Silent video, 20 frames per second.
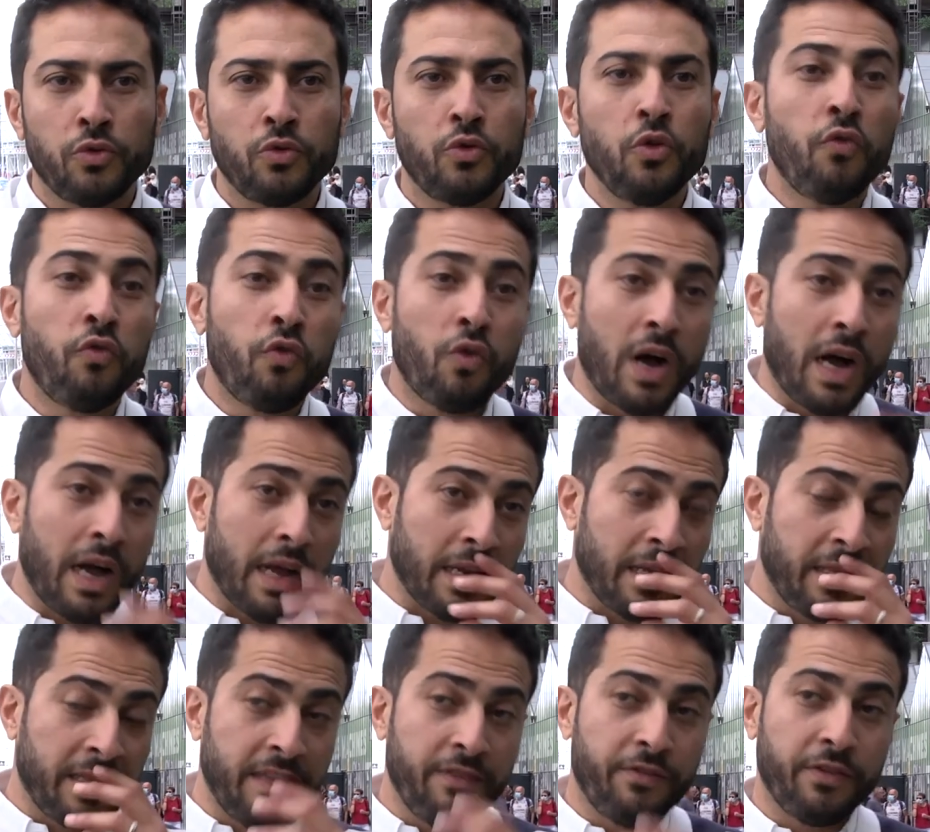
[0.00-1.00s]
voir
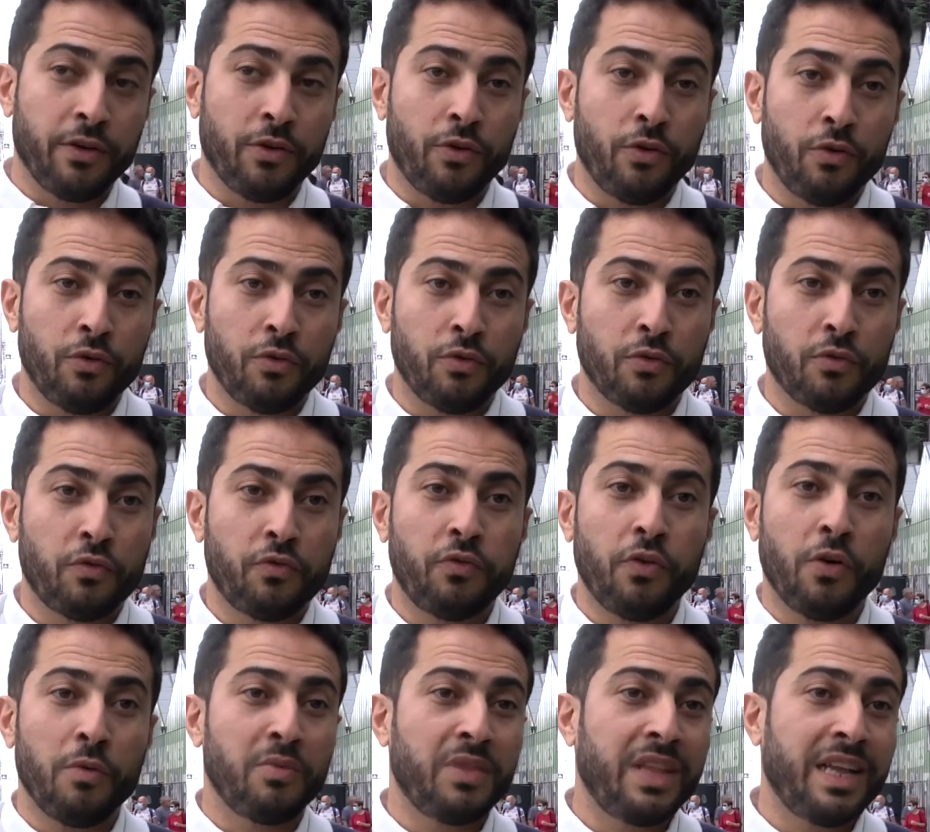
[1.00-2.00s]
les différentes
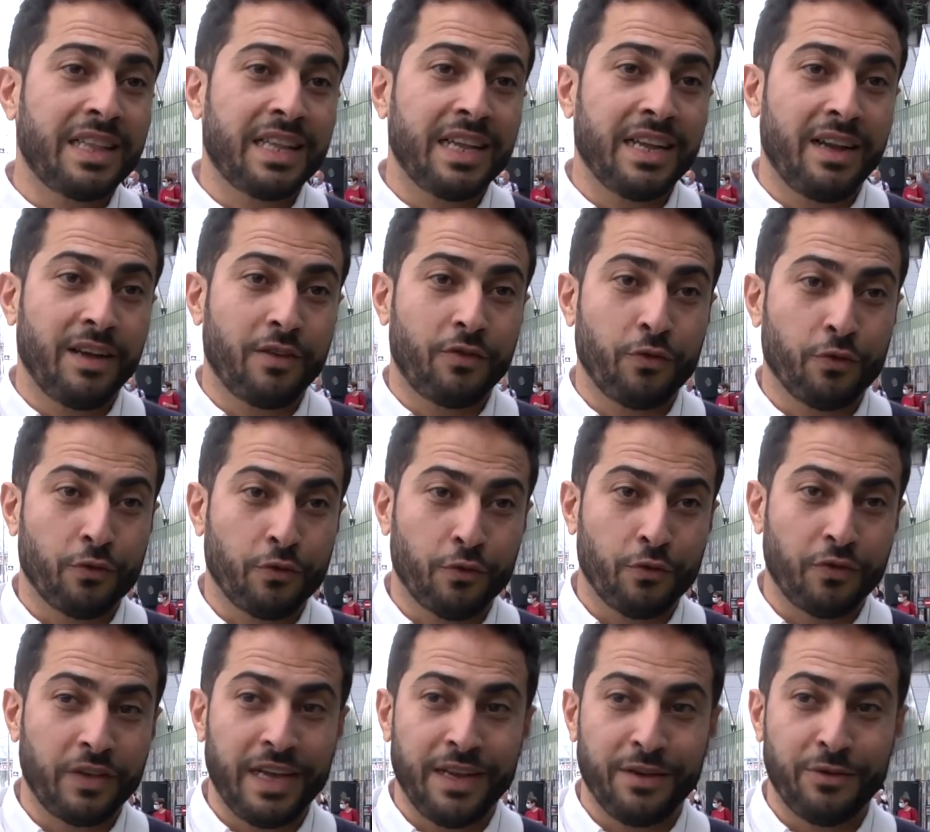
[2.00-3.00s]
formes d'interaction
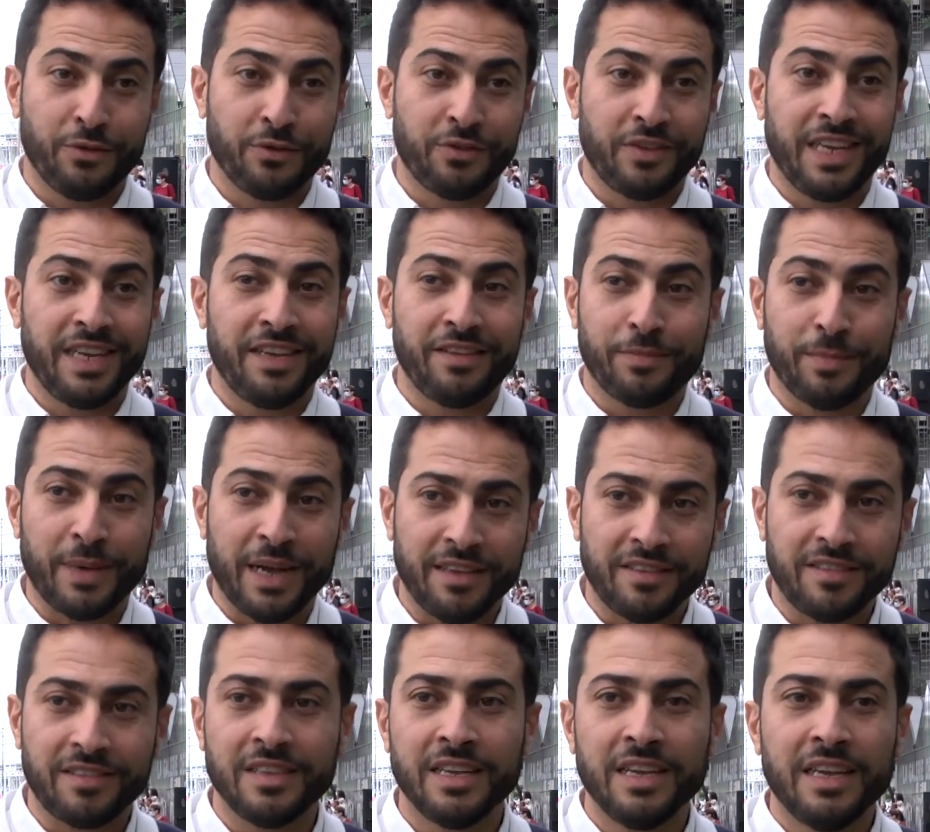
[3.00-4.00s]
sociale dans un
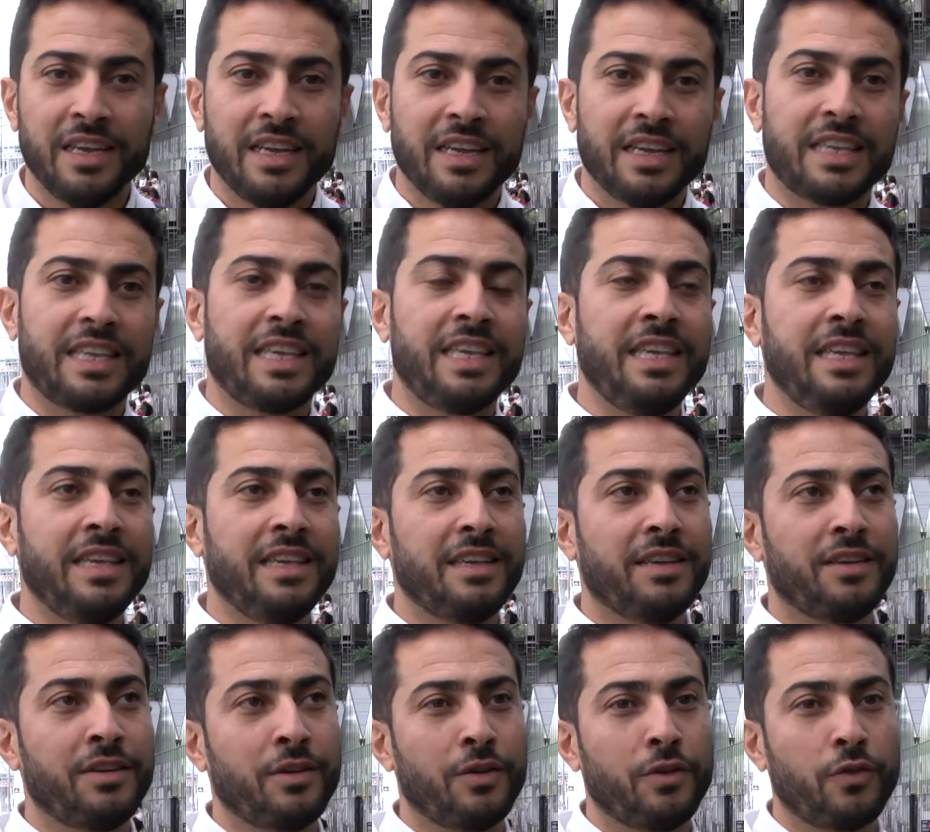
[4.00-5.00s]
espace qui
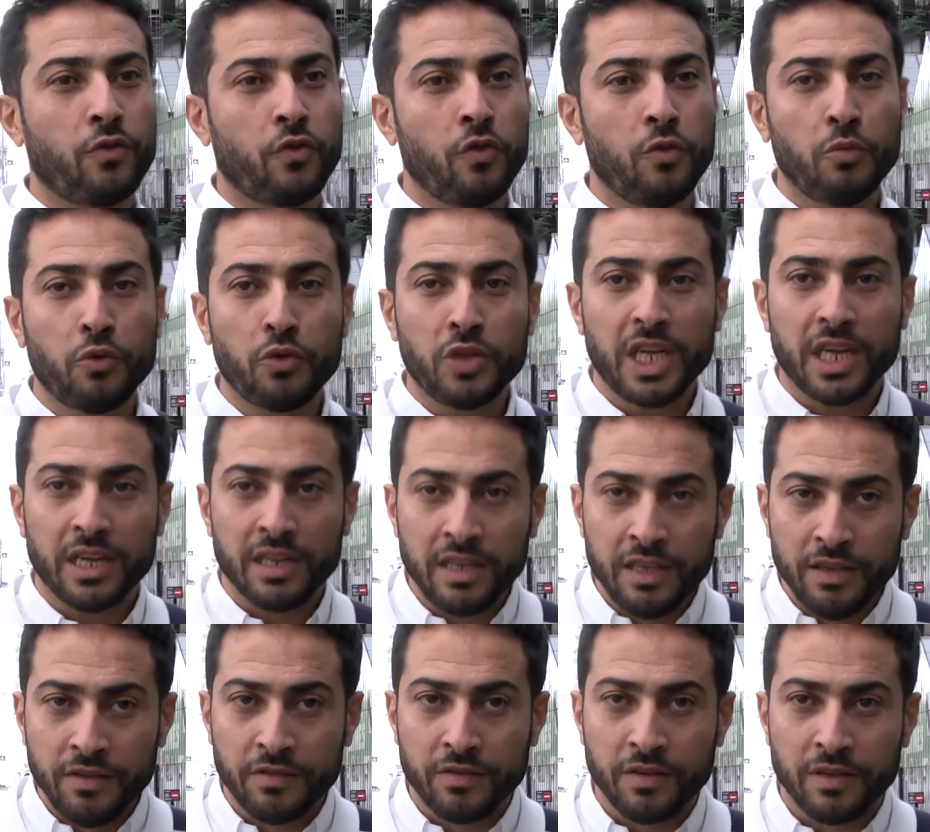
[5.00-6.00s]
euh, se
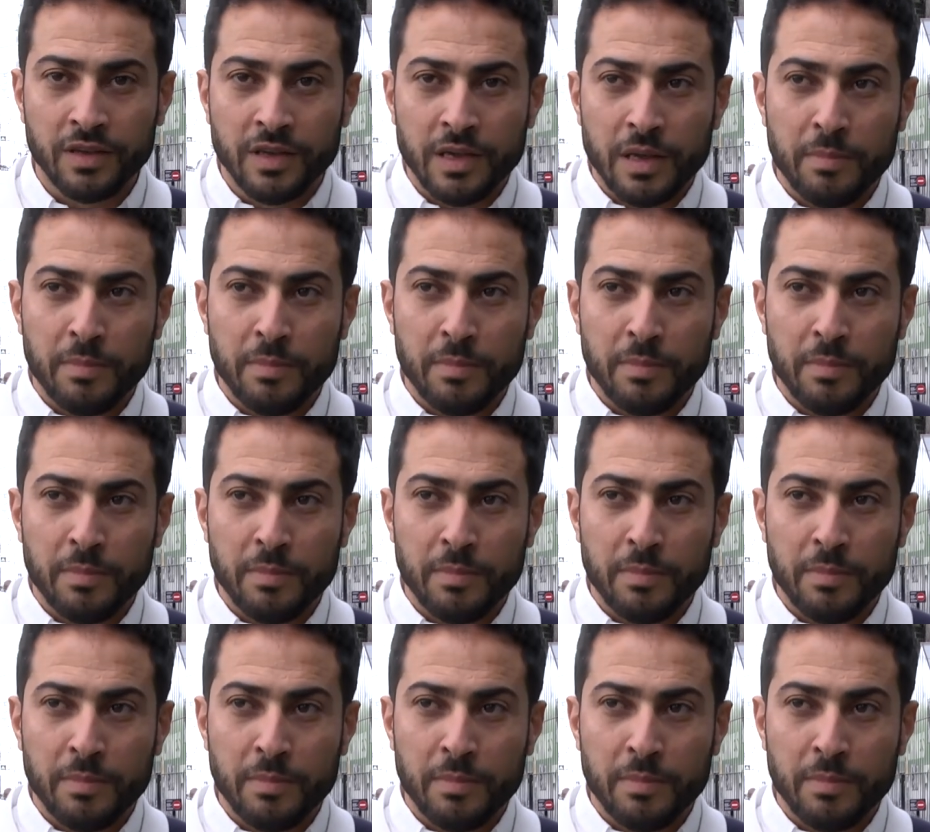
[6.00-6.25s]
modernise,